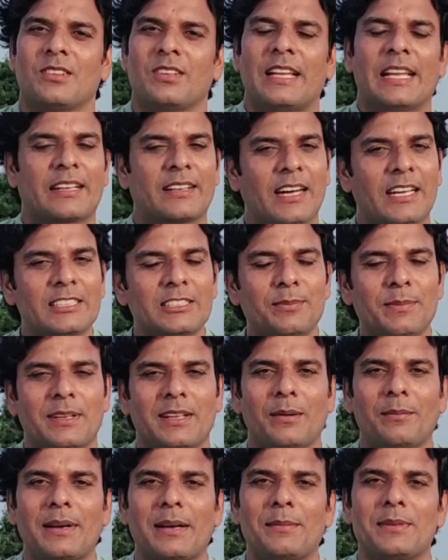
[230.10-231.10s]
एकांत में
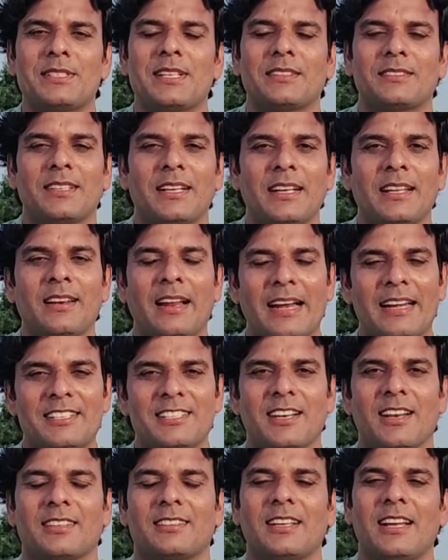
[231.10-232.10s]
कमरे में जाता है लाइट
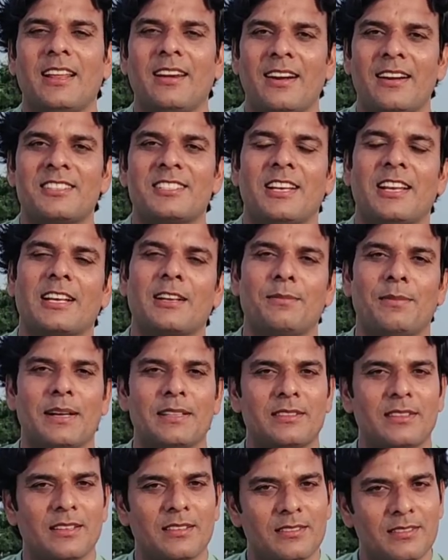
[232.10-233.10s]
जलाता है लाइट जलाने के
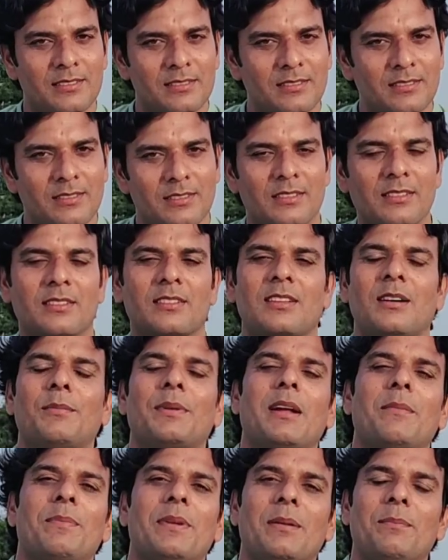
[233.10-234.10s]
बाद
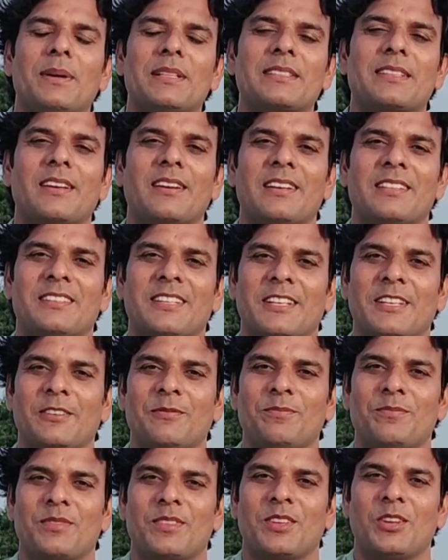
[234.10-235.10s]
कमरा अपना बंद कर लेता है
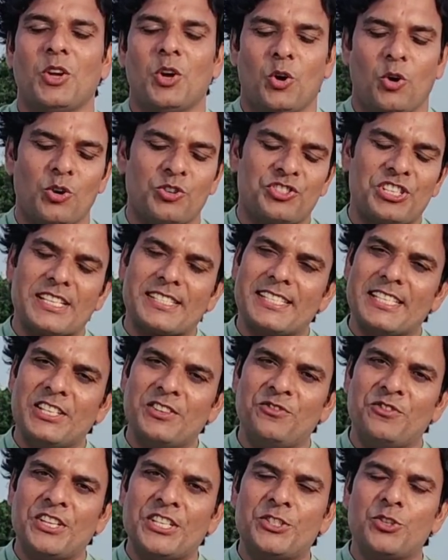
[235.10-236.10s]
और जैसे ही
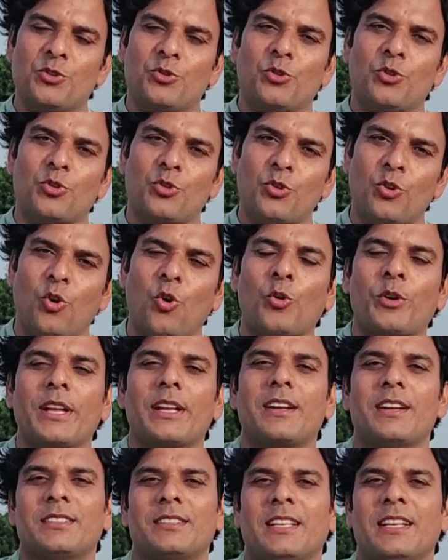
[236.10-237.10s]
वीडियो कॉल को ओके
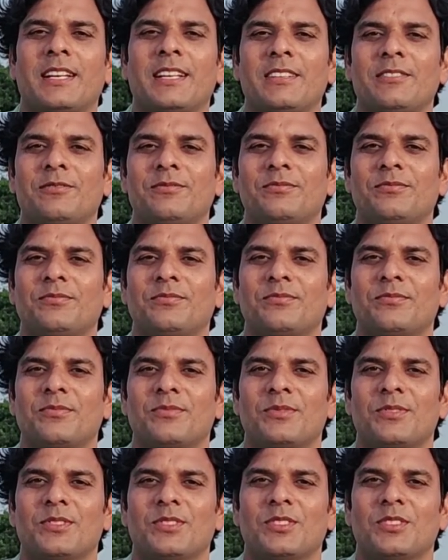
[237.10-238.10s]
करता है
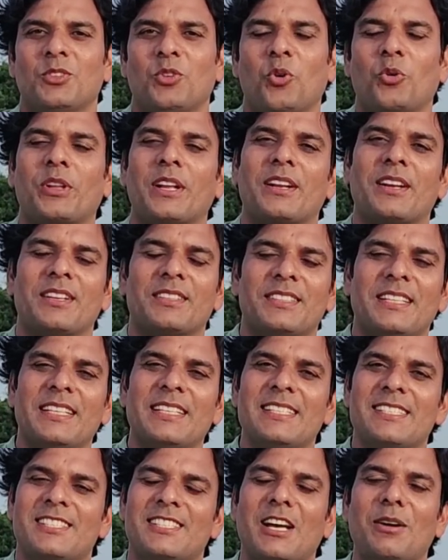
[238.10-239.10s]
ओके करते
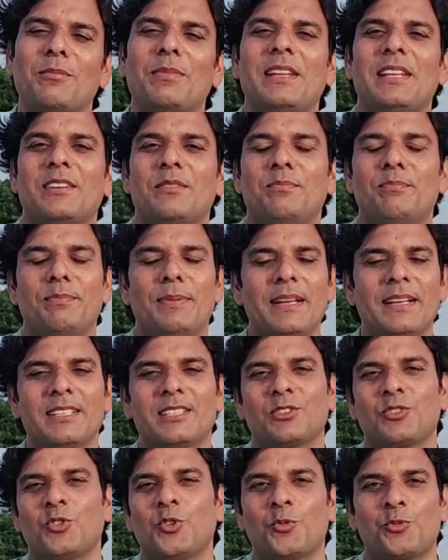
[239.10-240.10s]
ही सामने एक
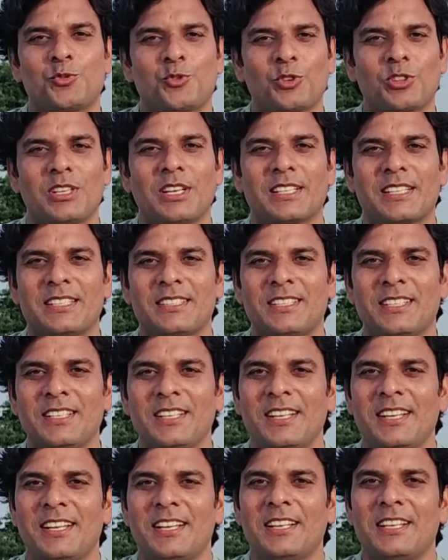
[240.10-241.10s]
बेहद खूबसूरत लड़की थी
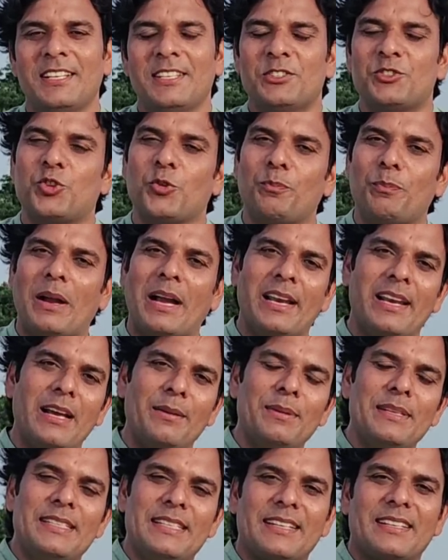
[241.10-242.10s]
जो पहले
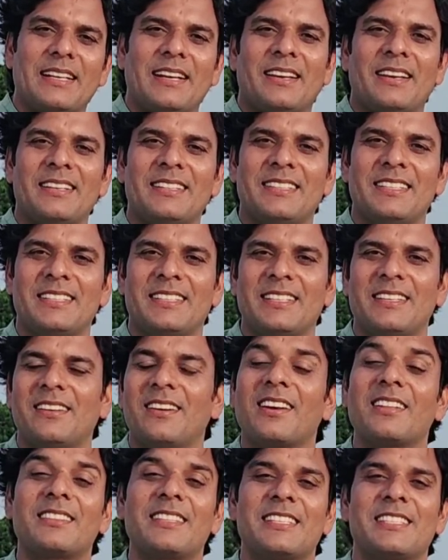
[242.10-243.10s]
अभी ये कह रही थी कि
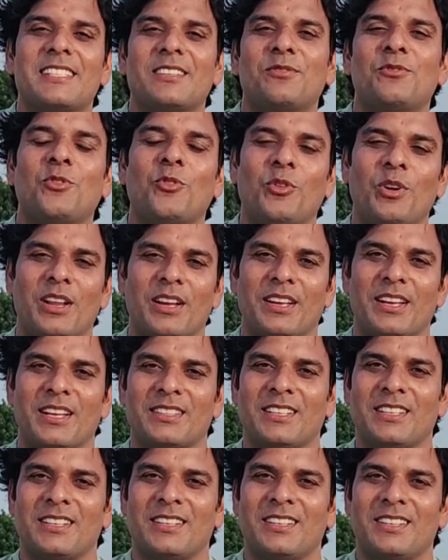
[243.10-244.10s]
गलती से फ़ोन लग गया
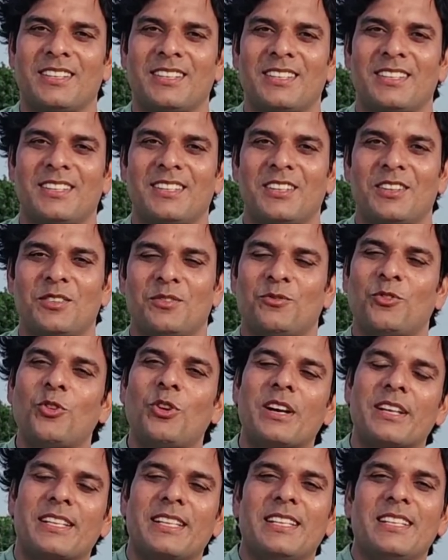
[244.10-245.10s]
था वो
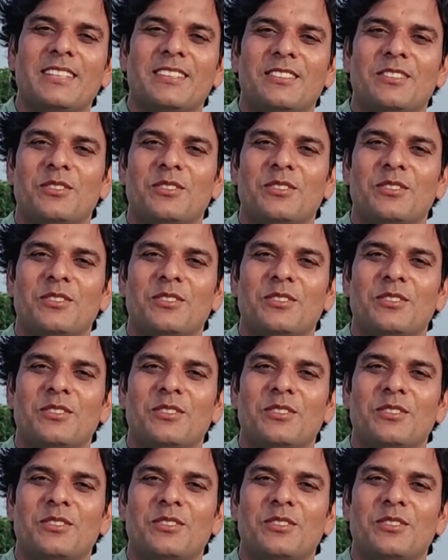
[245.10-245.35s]
लड़की